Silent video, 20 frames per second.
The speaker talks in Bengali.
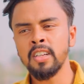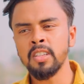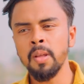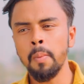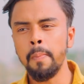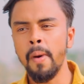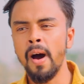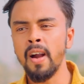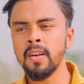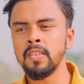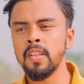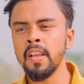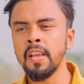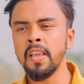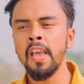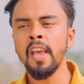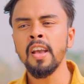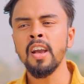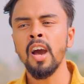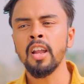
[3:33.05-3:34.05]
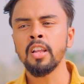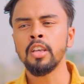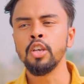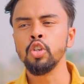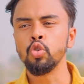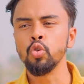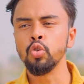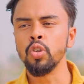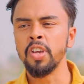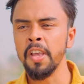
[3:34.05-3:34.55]
একটা বার্থডে কেক আর
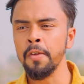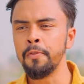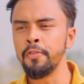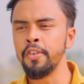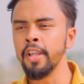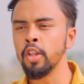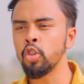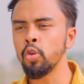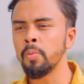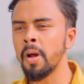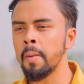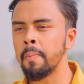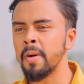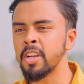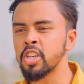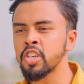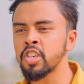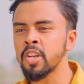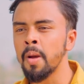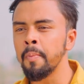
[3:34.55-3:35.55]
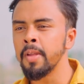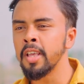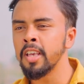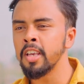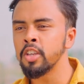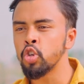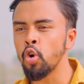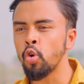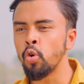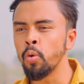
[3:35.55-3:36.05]
কিছু গিফট নিয়ে তোমার বাসার সামনে
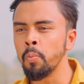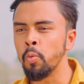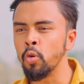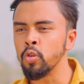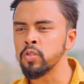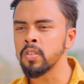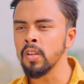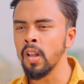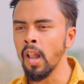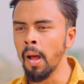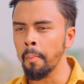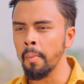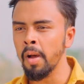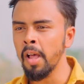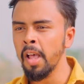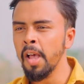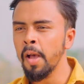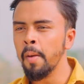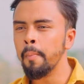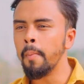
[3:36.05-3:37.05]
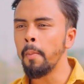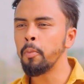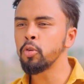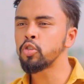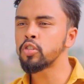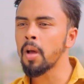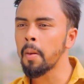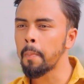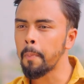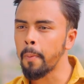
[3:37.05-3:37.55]
গিয়ে যখন বলছিলাম বাবু
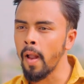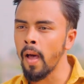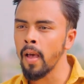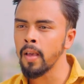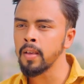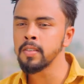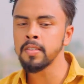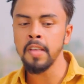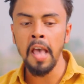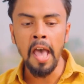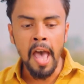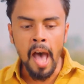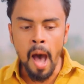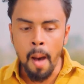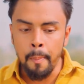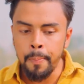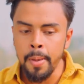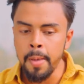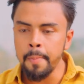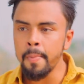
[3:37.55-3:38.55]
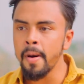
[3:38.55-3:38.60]
সারপ্রাইজ হ্যাপি